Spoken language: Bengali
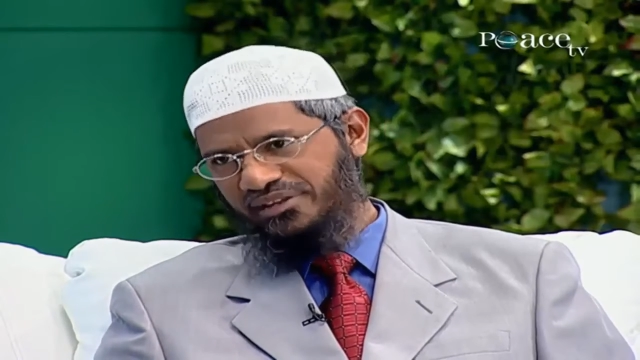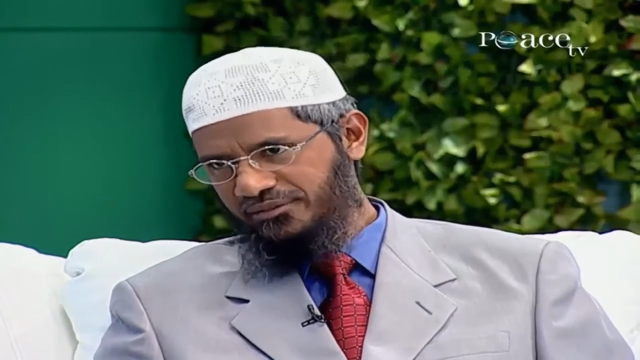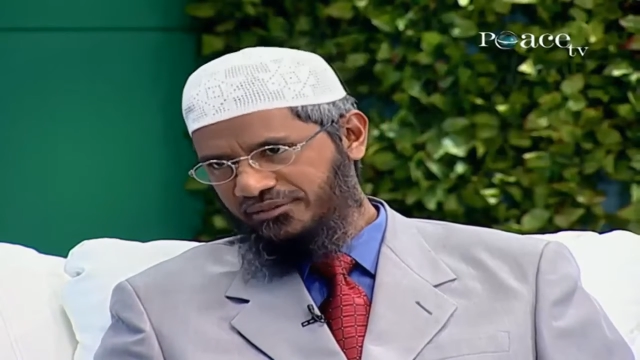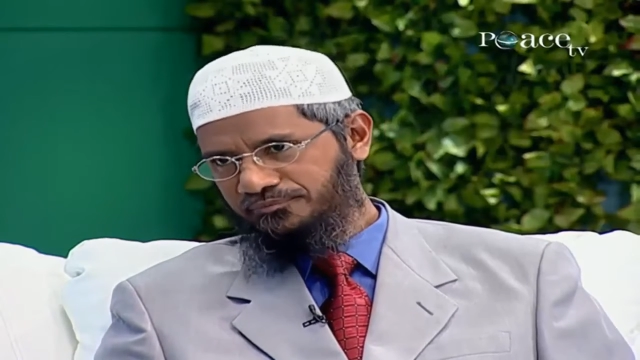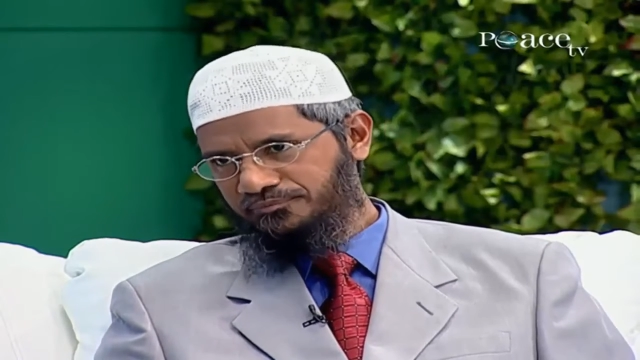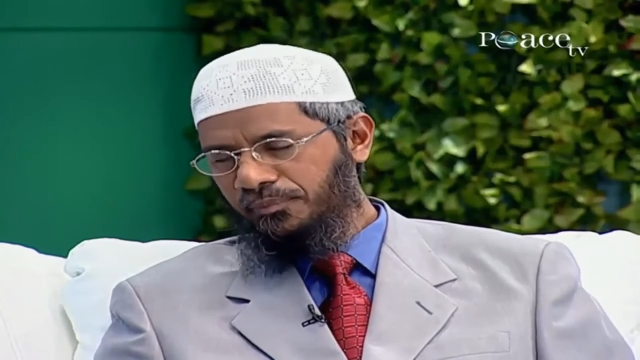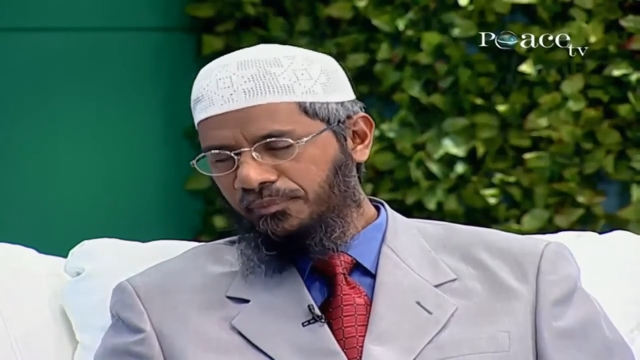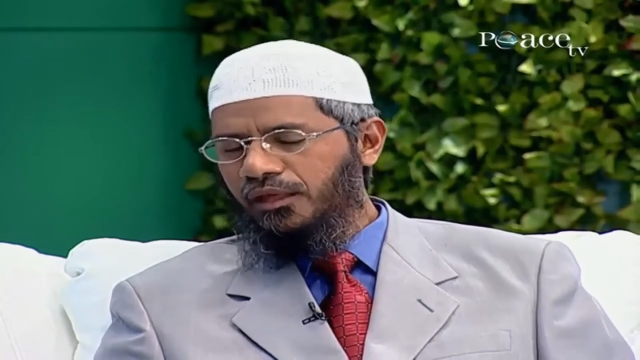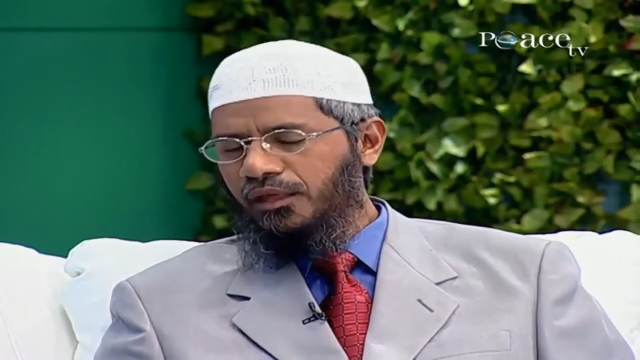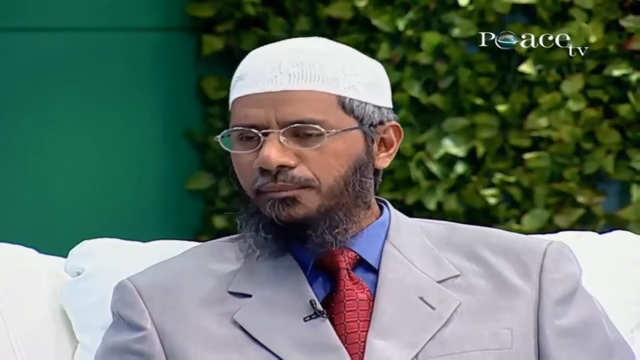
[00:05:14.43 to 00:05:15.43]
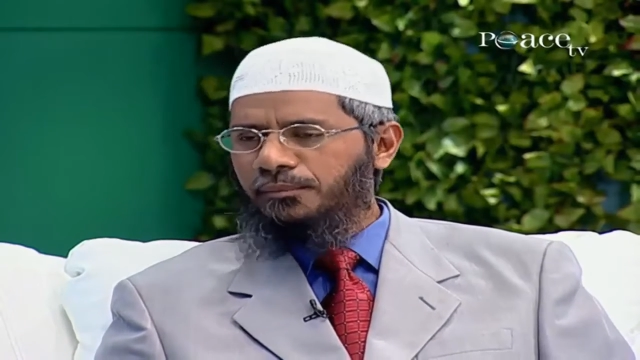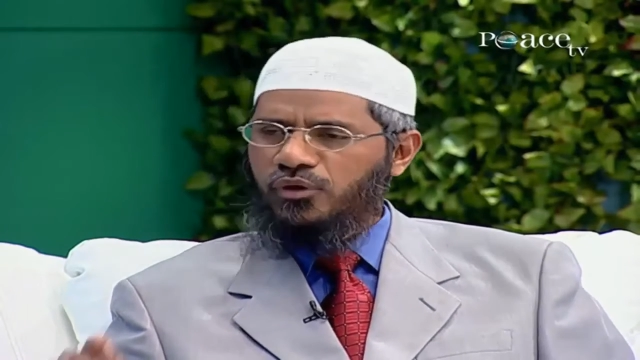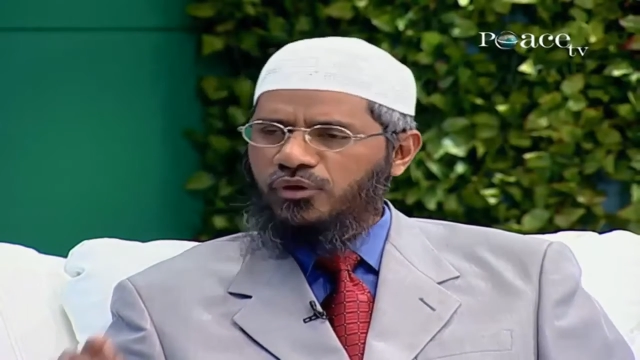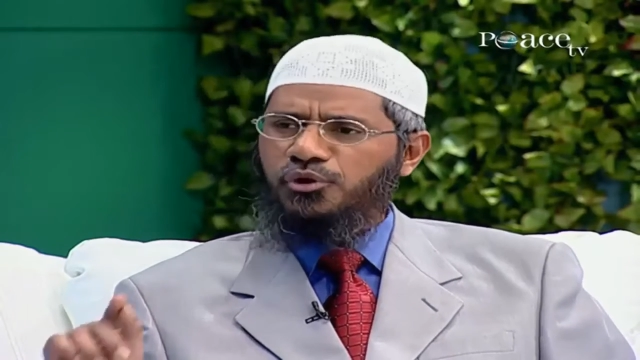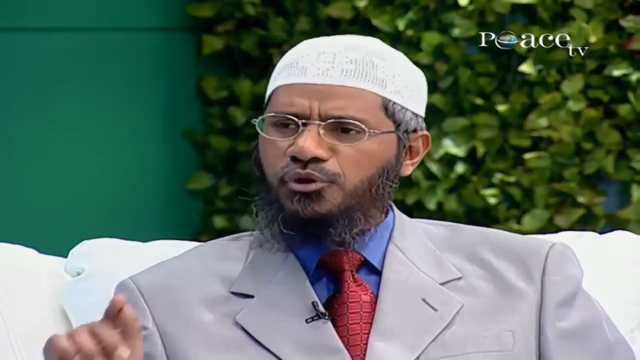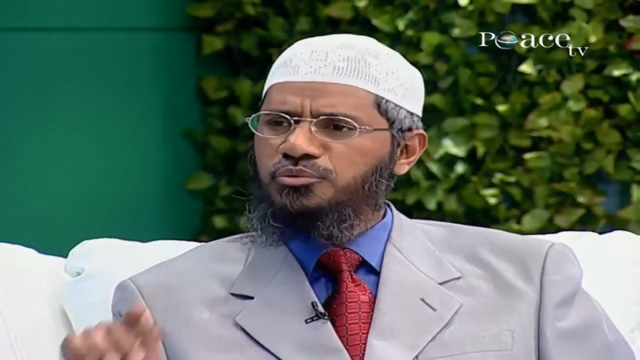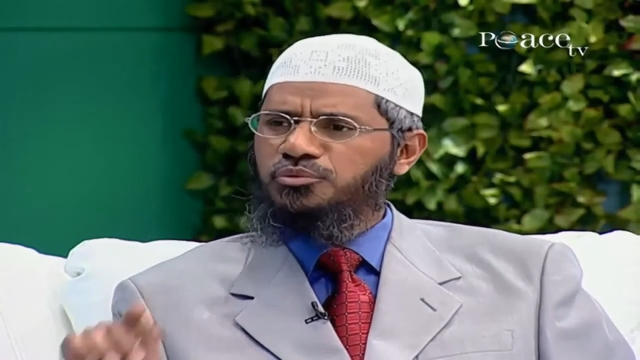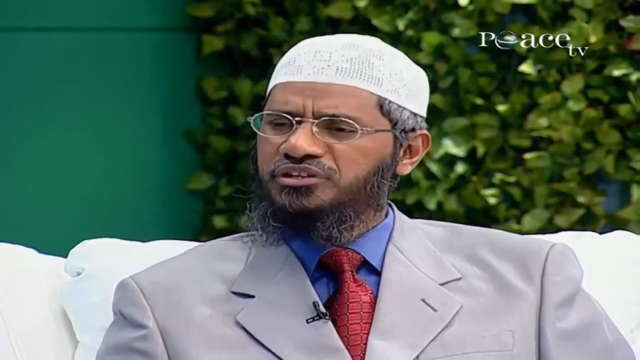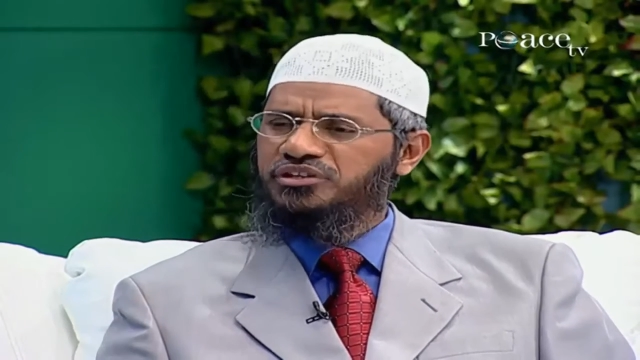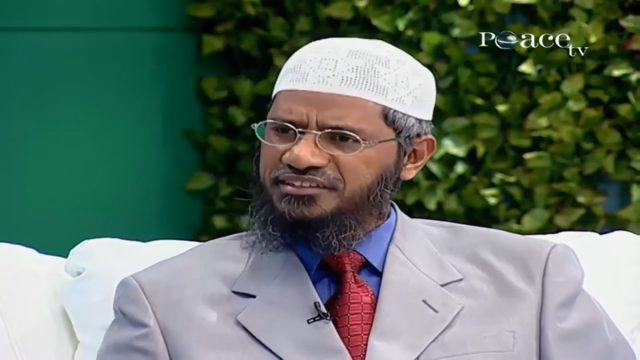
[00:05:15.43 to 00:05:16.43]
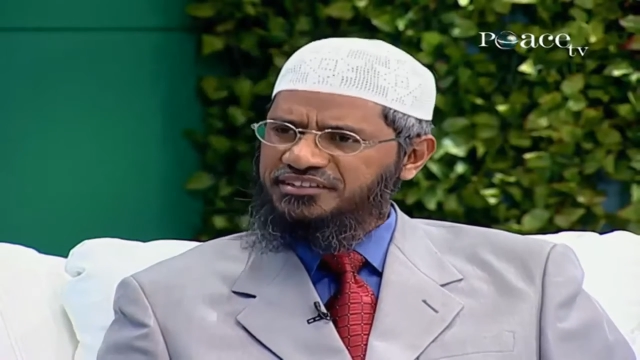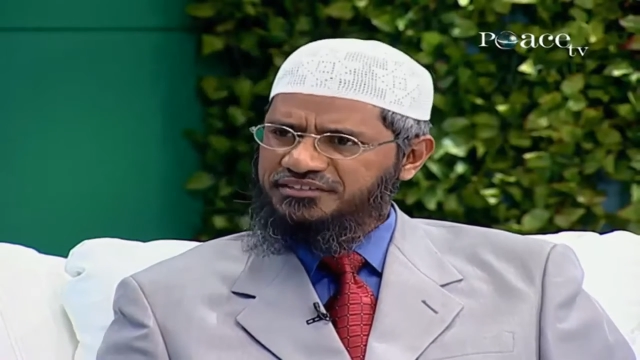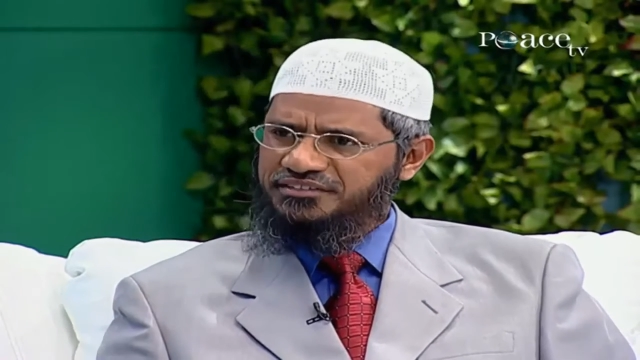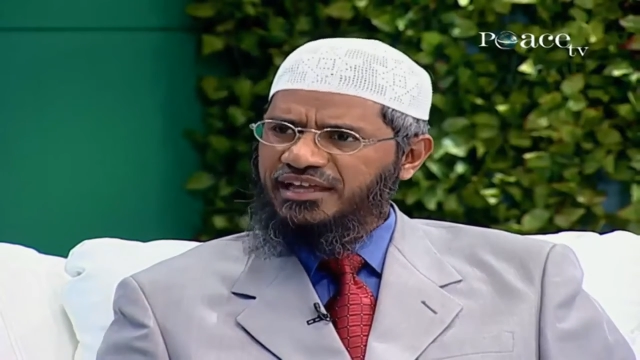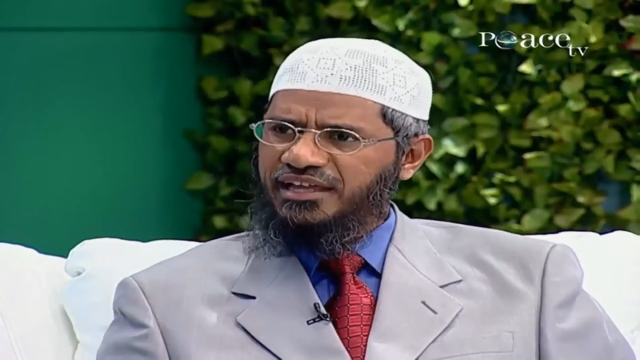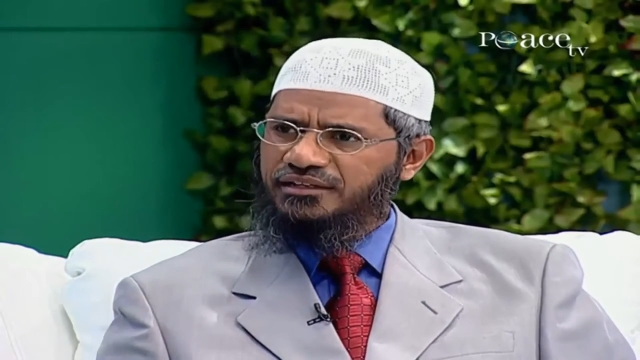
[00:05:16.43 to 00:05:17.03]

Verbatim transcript: শয়তানের কাছে চলে যায় সে যদিও সেগুলো বাধা